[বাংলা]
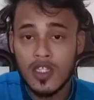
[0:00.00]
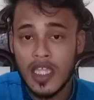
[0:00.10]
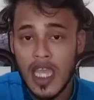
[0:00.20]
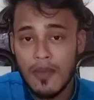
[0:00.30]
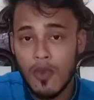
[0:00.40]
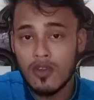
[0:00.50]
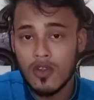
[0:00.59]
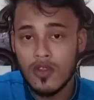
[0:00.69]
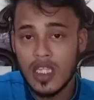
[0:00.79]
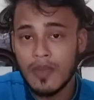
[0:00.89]
সেই বন্ধু
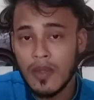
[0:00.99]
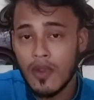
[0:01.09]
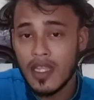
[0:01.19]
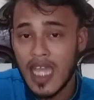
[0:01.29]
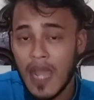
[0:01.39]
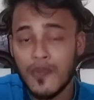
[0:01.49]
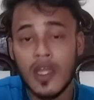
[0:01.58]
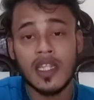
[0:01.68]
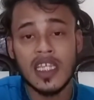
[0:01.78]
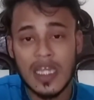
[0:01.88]
যদি বিপরীতে
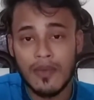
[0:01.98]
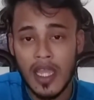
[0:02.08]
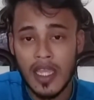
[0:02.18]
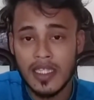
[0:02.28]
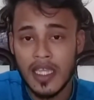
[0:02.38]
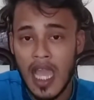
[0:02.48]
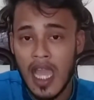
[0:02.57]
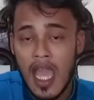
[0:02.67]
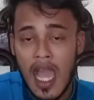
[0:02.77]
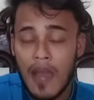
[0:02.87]
আপনারটা হিসাব রাখে যে
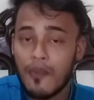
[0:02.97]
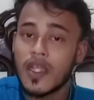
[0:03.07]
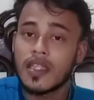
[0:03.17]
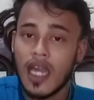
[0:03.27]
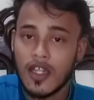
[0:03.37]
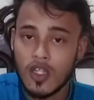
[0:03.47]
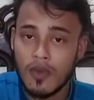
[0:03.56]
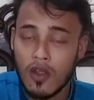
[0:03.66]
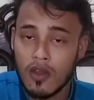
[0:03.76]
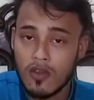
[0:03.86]
আপনি তার
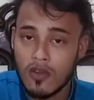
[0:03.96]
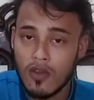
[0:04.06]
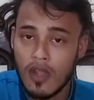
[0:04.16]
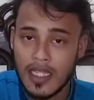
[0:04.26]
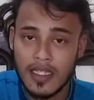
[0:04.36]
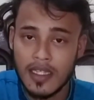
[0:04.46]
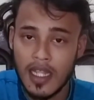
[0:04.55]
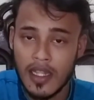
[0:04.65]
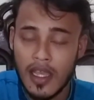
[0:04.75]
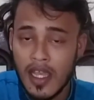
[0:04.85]
সময় কতটুকু কাছে
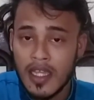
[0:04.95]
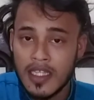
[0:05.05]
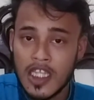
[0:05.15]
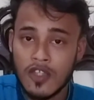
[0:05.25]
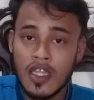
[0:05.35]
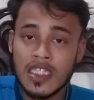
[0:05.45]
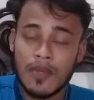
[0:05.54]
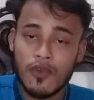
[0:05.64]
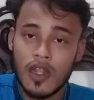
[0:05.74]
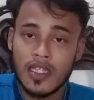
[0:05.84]
ছিলেন সে যদি
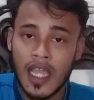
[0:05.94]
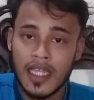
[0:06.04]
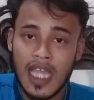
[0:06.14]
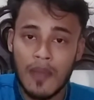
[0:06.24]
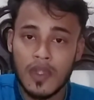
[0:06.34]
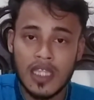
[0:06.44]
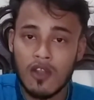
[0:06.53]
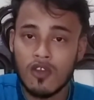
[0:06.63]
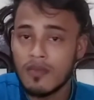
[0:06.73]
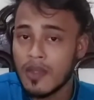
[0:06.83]
হিসাব করে দেখে যে আপনি তার
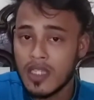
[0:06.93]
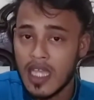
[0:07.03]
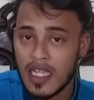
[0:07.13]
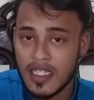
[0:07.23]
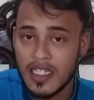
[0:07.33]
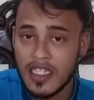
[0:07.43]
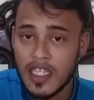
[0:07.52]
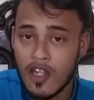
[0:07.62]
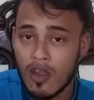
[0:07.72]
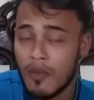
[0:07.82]
কোনো বিপদে আসেননি
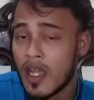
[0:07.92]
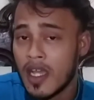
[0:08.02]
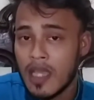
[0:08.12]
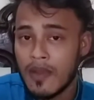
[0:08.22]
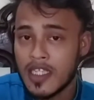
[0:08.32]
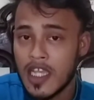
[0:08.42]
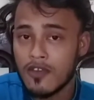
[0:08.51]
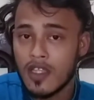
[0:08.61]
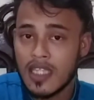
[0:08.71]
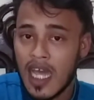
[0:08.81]
এরকম এবার সে
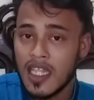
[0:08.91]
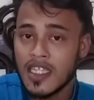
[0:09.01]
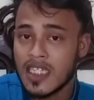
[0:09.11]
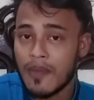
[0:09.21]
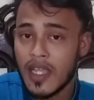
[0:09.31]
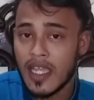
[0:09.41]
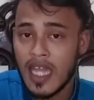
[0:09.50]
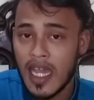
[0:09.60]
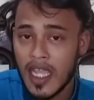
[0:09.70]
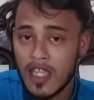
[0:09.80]
যদি তার লিস্ট আপনাকে
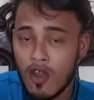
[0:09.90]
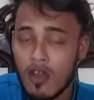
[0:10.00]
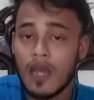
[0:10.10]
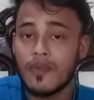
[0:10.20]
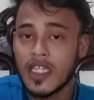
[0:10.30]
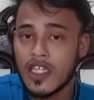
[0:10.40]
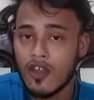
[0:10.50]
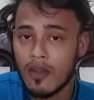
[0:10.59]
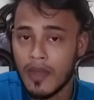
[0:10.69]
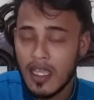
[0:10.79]
না রাখে তখন আপনি কি করবেন